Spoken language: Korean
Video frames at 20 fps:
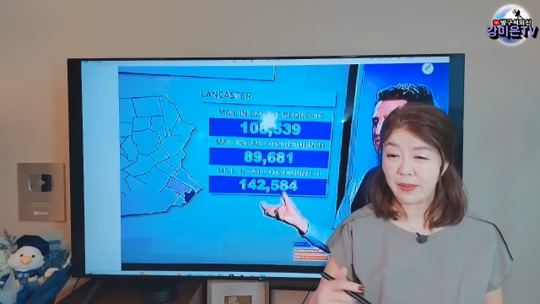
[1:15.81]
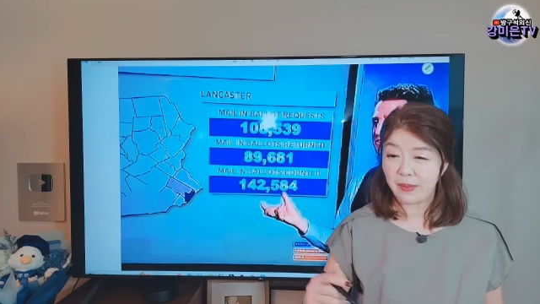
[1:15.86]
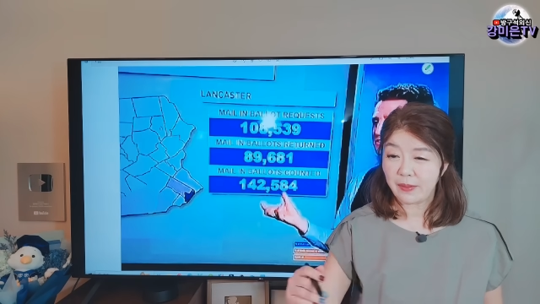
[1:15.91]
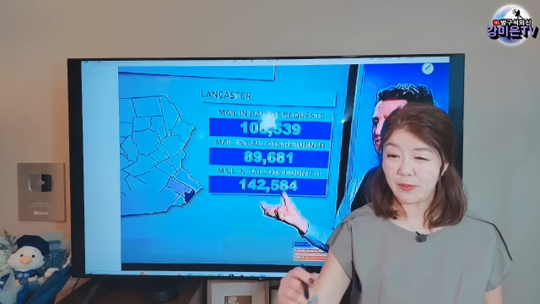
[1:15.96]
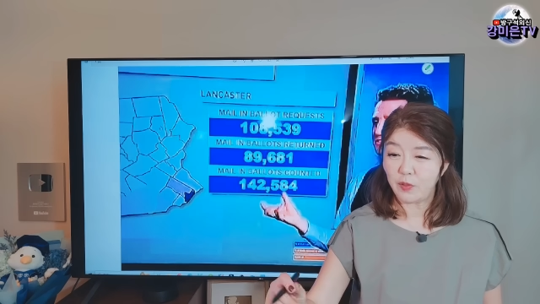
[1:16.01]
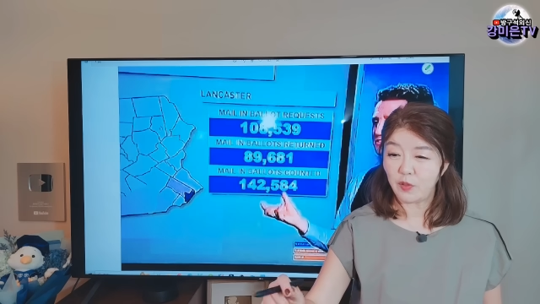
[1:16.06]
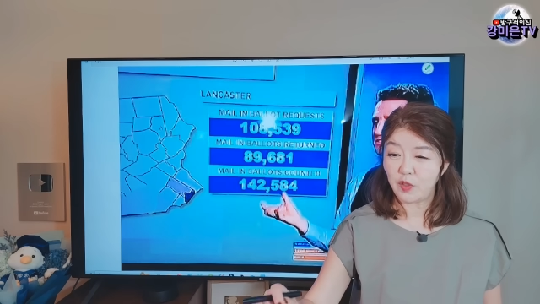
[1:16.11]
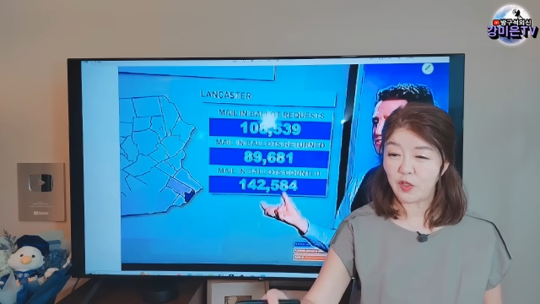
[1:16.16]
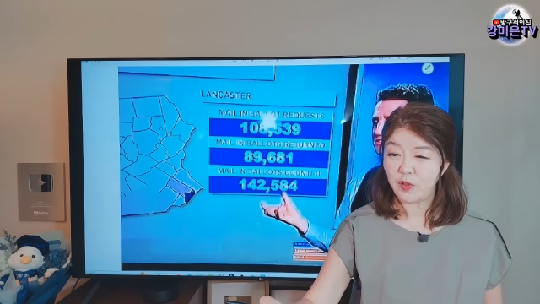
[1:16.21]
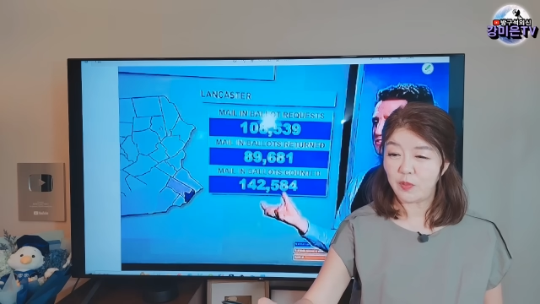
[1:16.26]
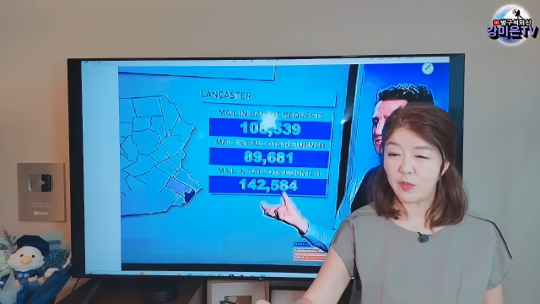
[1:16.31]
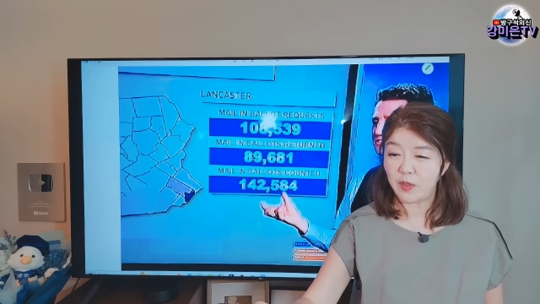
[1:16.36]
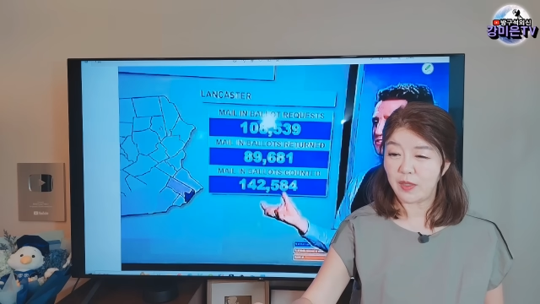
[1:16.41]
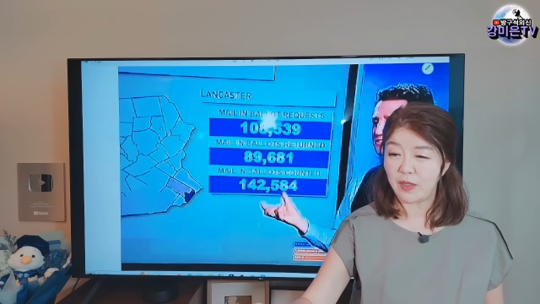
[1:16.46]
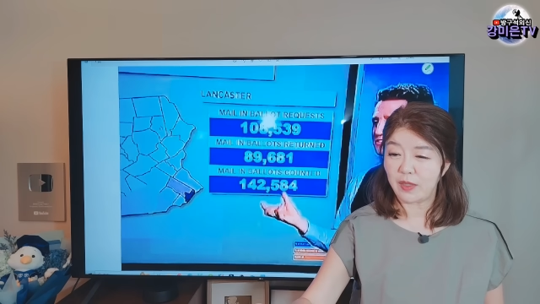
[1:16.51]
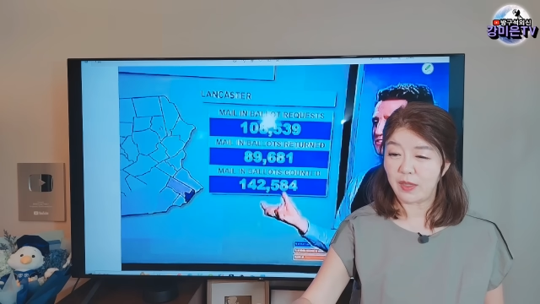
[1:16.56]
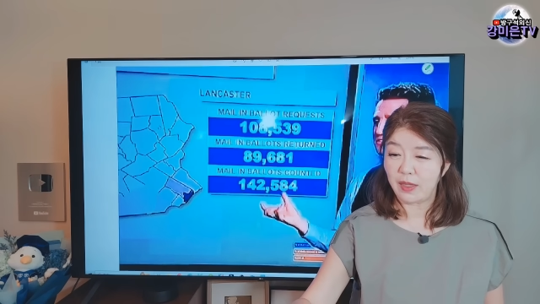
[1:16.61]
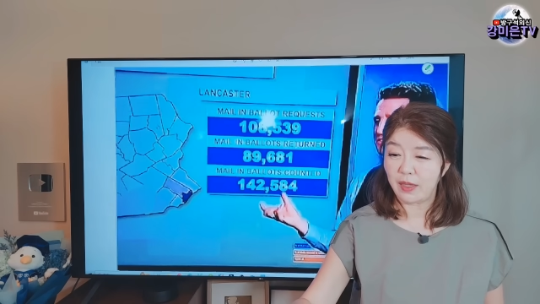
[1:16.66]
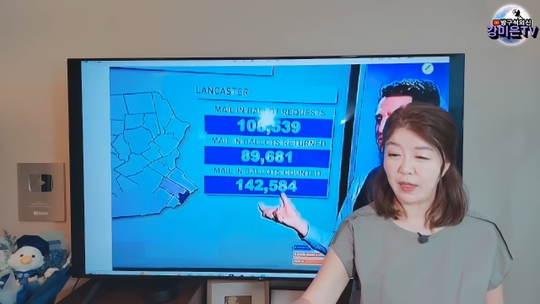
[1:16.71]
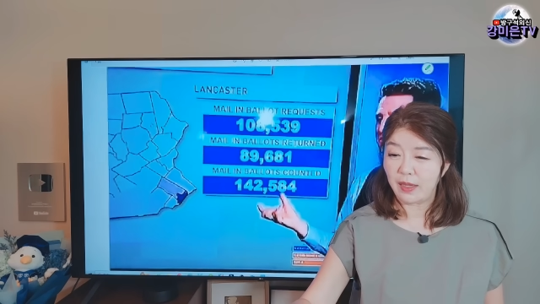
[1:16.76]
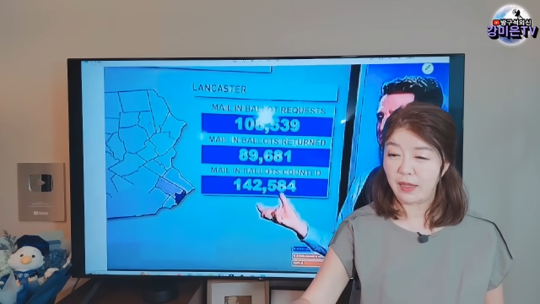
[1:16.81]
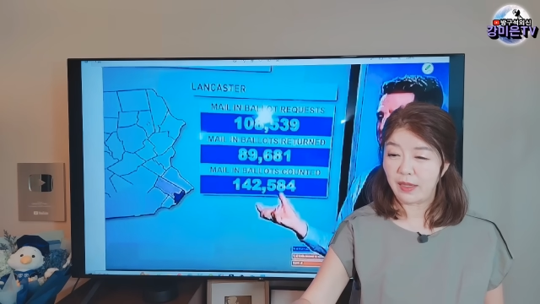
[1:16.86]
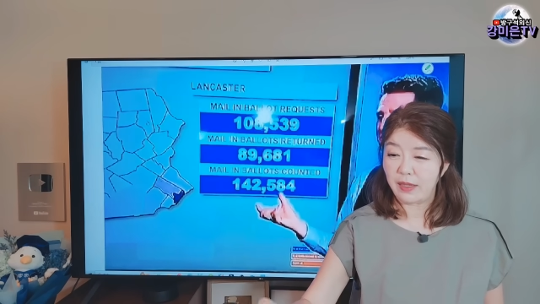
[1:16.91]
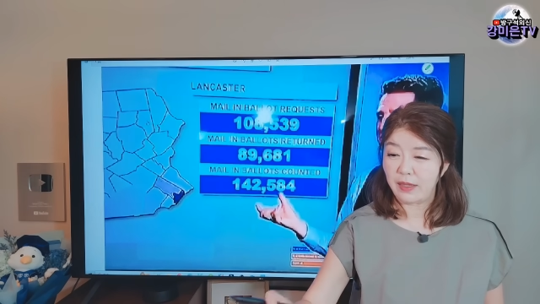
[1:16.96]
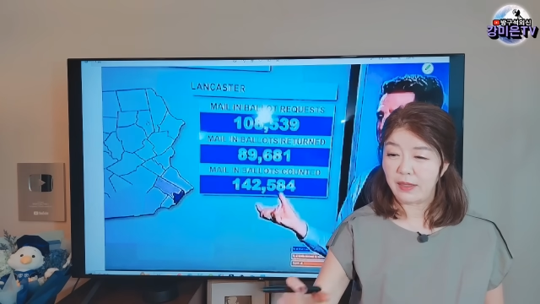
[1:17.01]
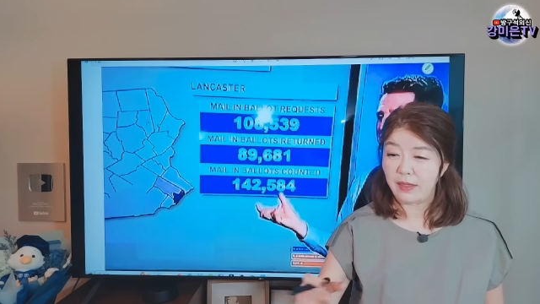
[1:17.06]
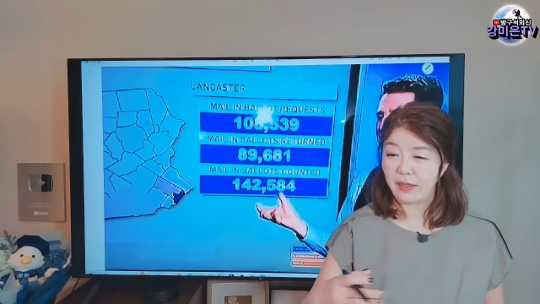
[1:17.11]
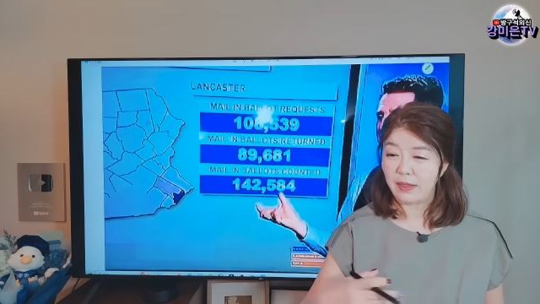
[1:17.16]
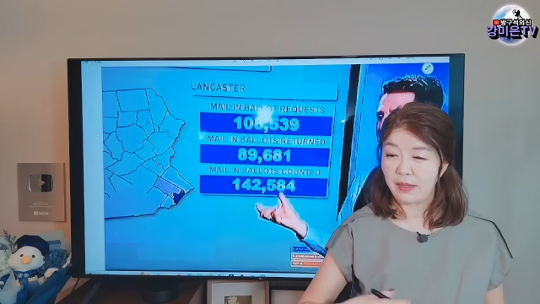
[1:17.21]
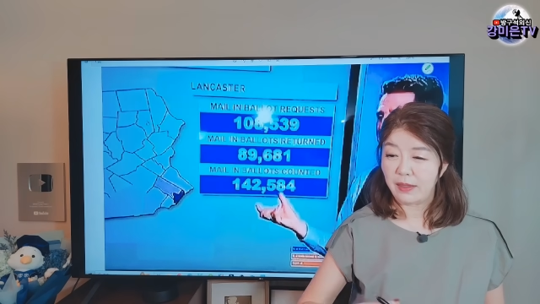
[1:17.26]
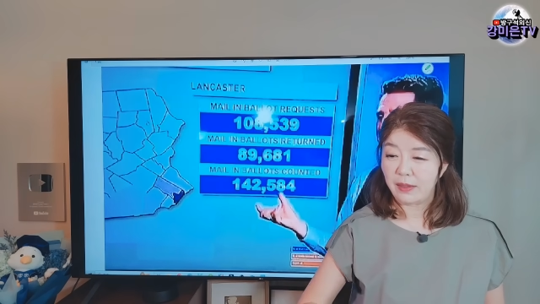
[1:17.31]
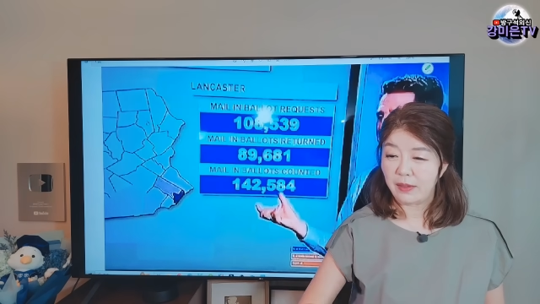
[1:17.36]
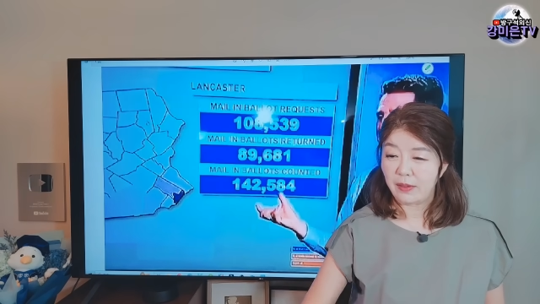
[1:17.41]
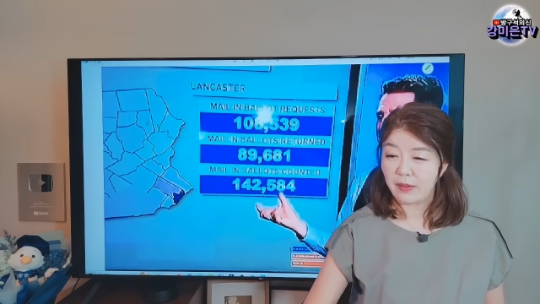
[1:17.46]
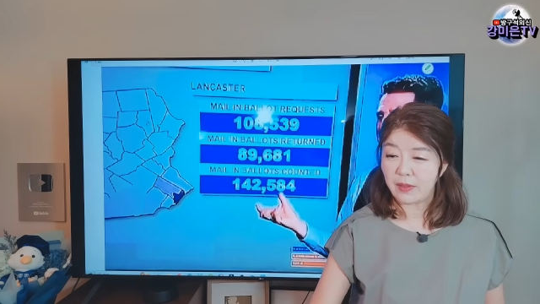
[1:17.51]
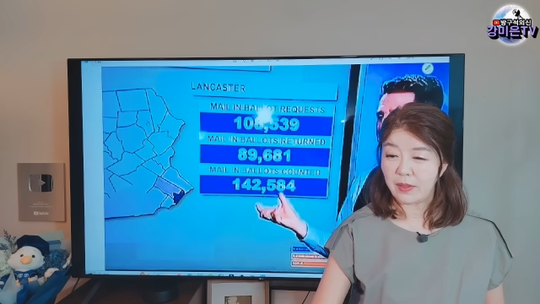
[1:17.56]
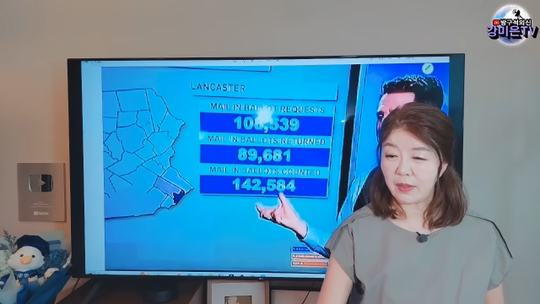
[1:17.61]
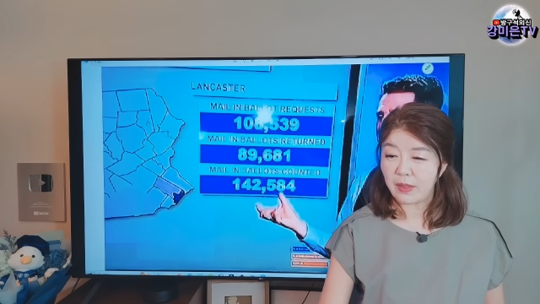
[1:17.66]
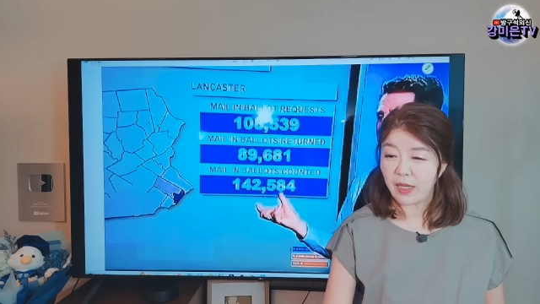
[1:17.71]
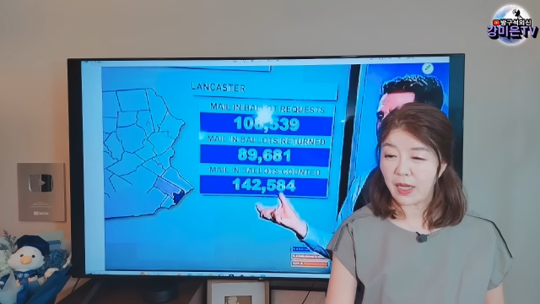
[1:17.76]
이거 보시면
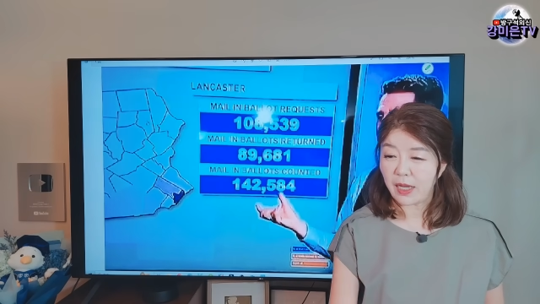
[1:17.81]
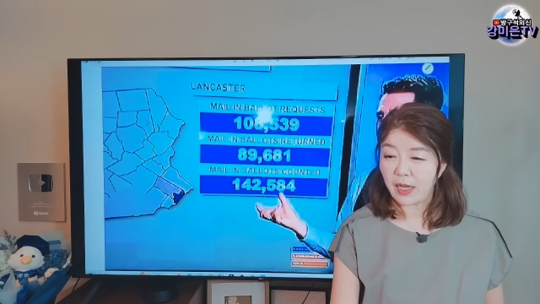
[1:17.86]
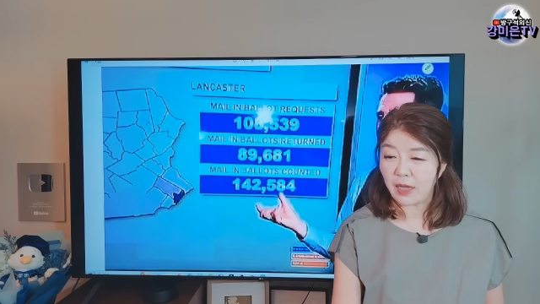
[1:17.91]
어떻게